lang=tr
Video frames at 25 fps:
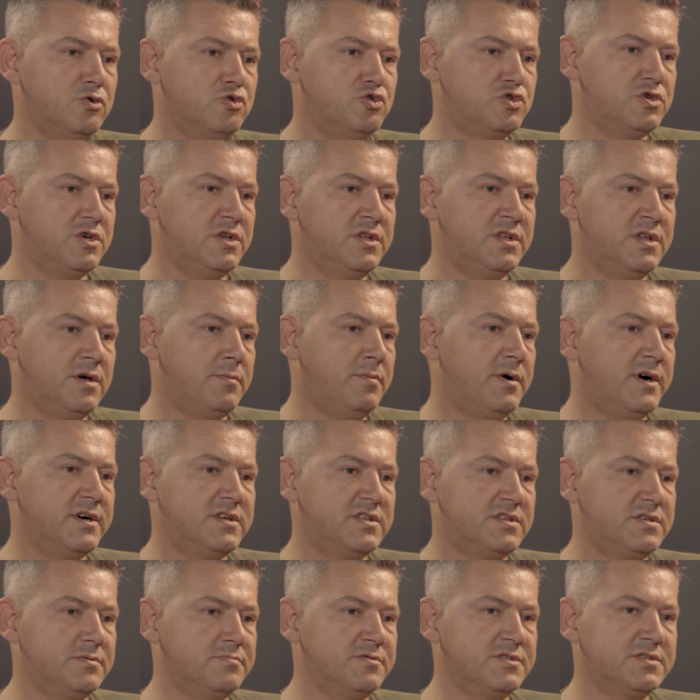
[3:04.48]
özelinde
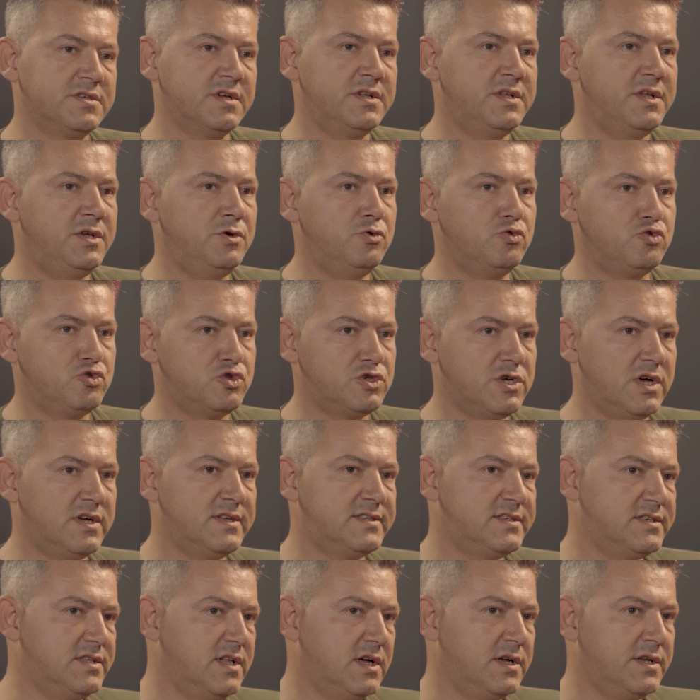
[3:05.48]
baktığımızda ne
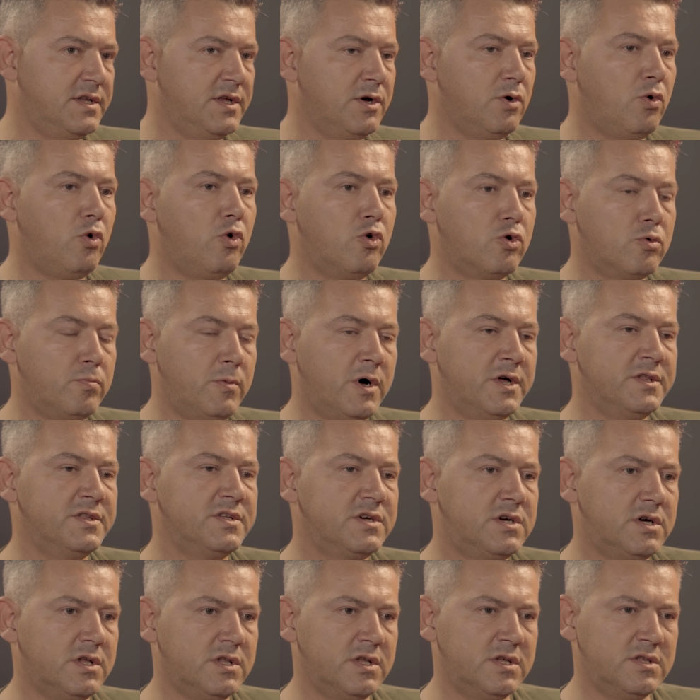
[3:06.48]
yükseltiler ne
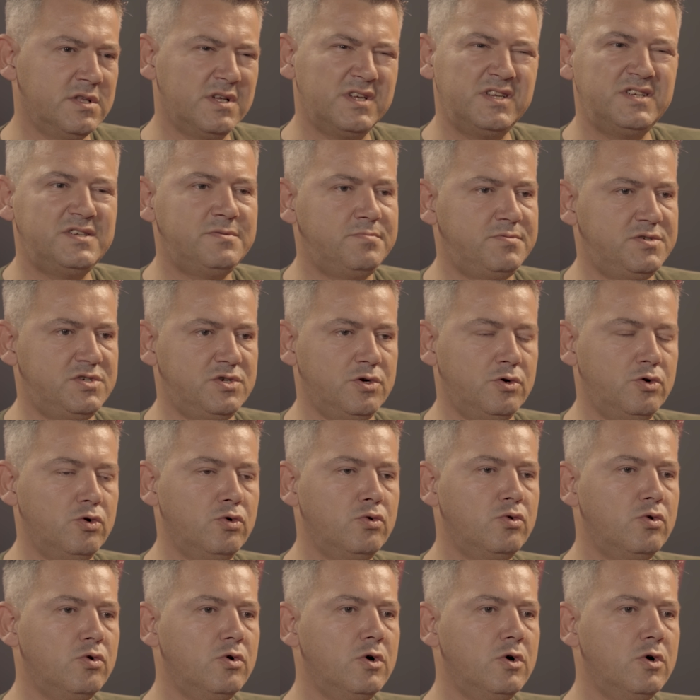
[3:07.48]
ormanlık alanlar hiçbir şey yok.